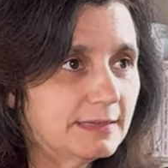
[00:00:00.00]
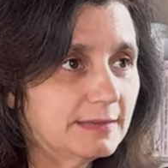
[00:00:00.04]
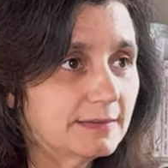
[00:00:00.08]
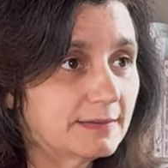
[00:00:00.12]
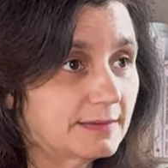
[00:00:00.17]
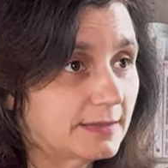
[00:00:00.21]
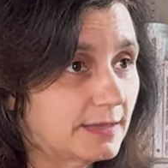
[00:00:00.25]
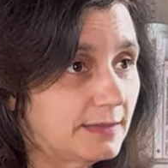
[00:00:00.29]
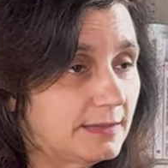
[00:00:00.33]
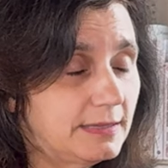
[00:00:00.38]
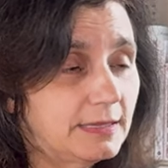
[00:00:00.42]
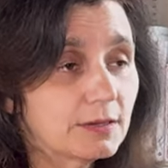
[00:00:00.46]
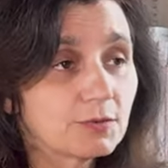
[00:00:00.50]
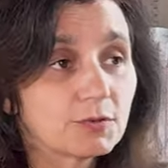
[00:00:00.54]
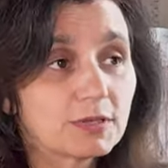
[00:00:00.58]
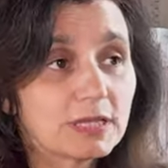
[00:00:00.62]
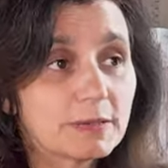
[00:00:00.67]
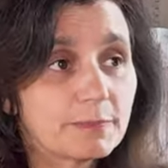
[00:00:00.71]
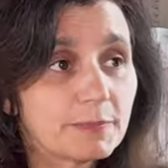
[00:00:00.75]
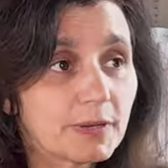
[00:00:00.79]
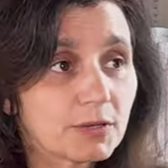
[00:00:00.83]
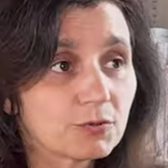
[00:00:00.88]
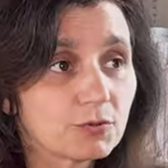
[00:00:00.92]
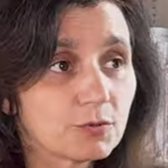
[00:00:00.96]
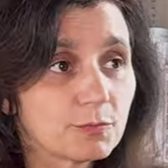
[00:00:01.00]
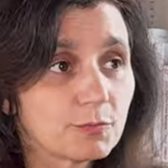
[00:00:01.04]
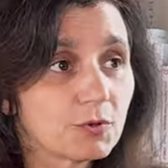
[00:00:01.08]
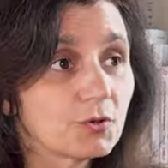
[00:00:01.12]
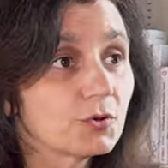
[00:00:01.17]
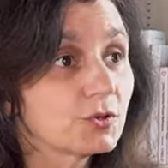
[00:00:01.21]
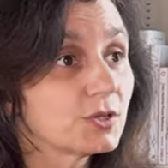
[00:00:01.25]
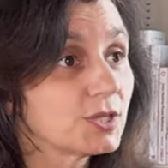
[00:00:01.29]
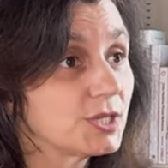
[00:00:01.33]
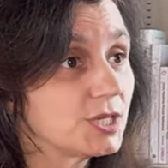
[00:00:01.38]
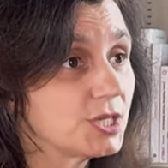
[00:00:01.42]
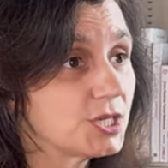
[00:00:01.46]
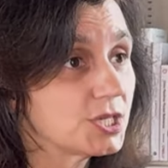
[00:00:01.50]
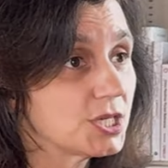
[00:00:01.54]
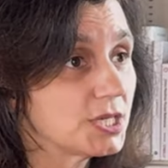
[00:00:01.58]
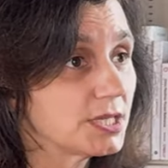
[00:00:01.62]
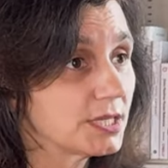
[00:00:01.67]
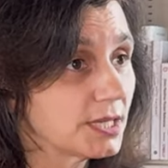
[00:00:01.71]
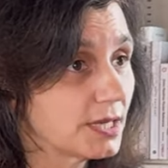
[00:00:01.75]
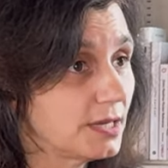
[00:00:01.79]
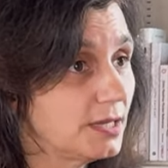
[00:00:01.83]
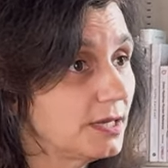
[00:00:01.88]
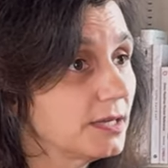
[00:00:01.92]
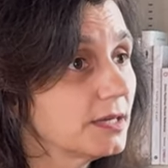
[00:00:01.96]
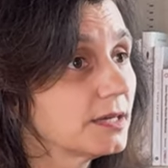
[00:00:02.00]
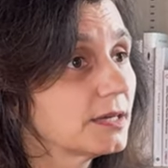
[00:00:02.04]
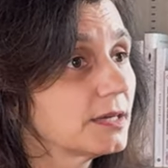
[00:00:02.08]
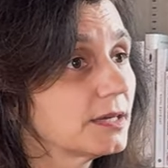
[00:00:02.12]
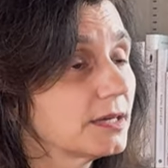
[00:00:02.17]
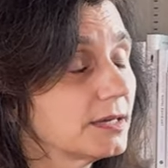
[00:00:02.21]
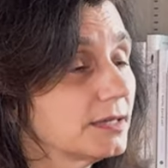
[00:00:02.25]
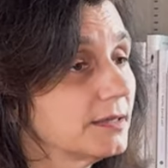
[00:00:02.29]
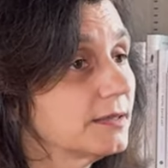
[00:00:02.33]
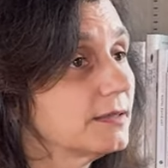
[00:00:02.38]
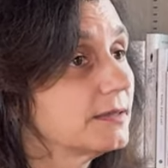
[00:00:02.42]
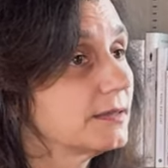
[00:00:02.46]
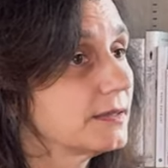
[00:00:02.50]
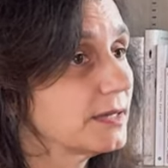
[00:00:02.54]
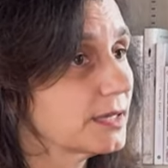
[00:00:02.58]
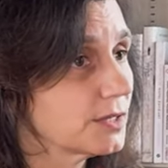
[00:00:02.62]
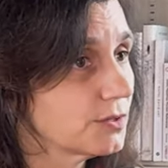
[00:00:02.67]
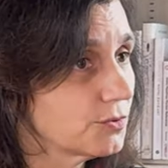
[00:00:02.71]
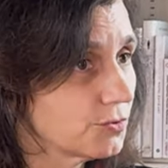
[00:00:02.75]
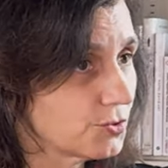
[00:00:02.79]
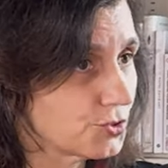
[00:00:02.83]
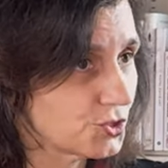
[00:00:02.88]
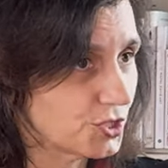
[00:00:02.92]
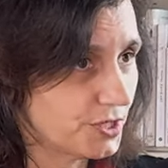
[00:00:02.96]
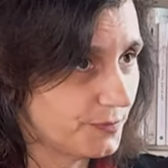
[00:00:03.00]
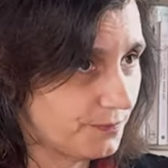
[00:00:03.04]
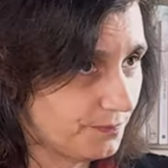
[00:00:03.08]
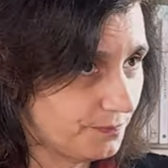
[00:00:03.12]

c'est-à-dire le département Digital and Technology.